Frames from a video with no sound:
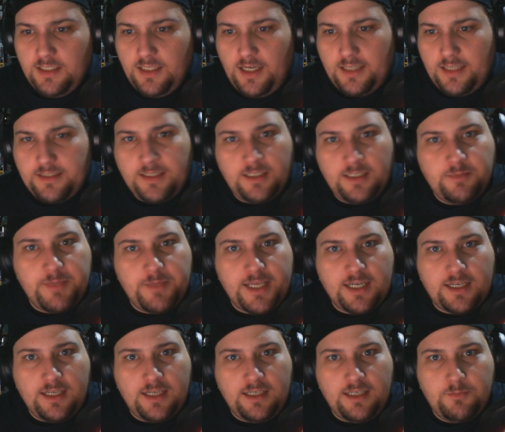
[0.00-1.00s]
ahí tenéis mi
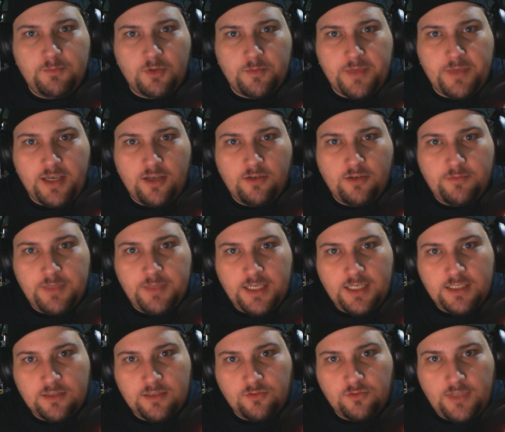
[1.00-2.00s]
canal, Mormicro, mi
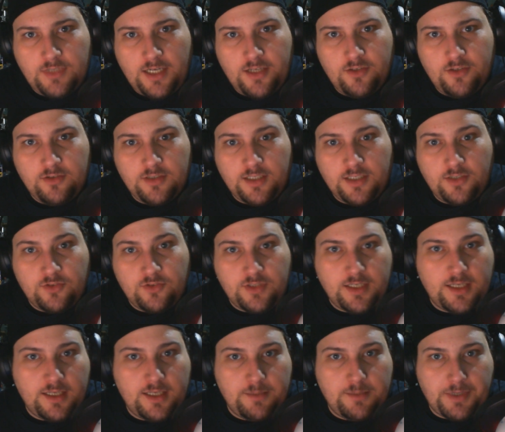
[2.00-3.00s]
canal secundario, que no
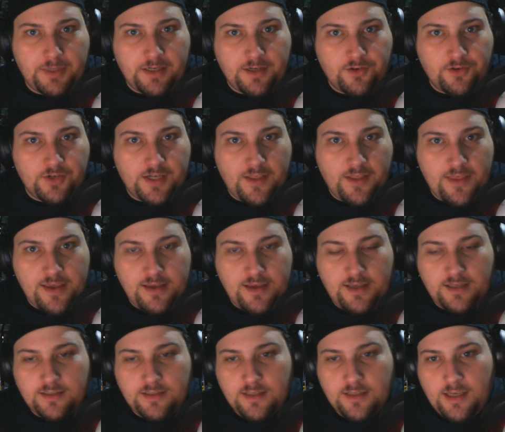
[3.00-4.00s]
tiene partner con nadie.
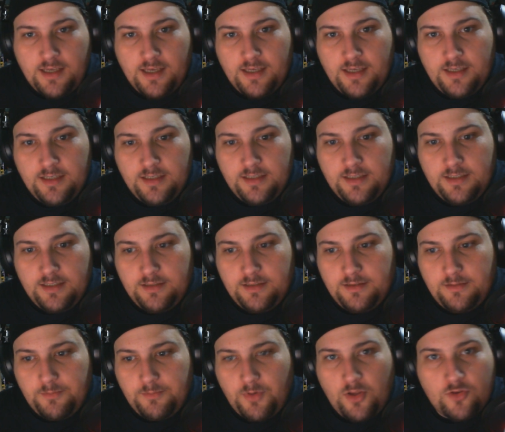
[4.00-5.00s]
Así
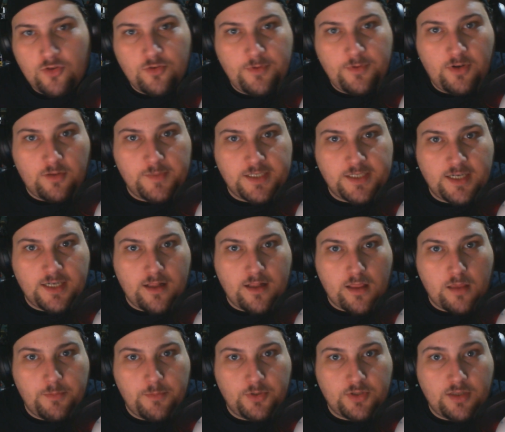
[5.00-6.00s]
que puedo subir lo que me salga del
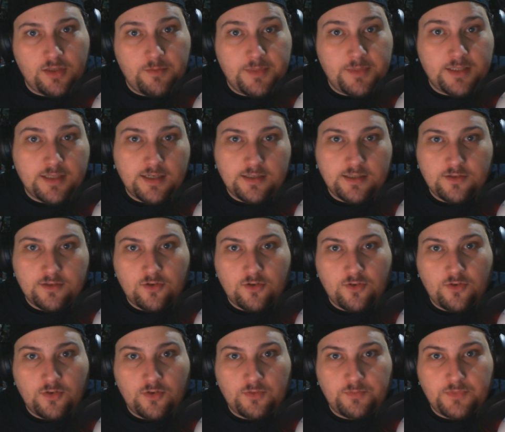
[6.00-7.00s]
cipote mientras
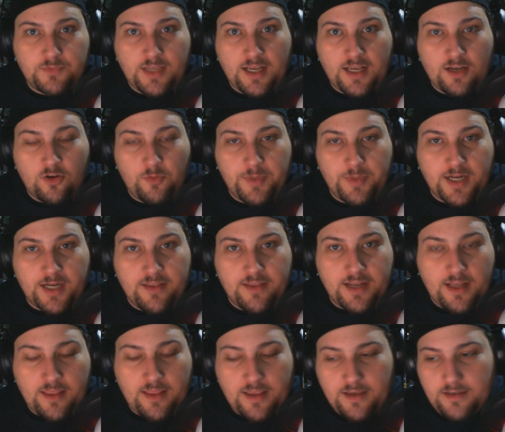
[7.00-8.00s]
no tenga copyright de
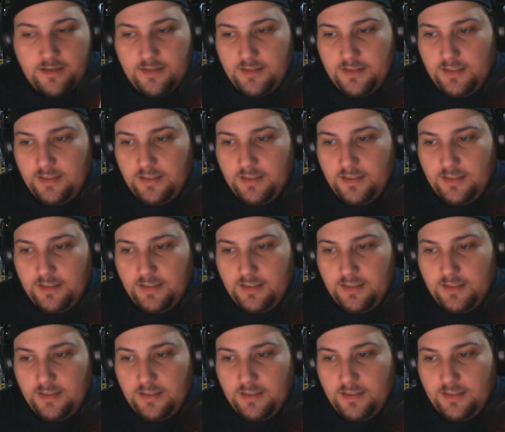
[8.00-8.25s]
nadie.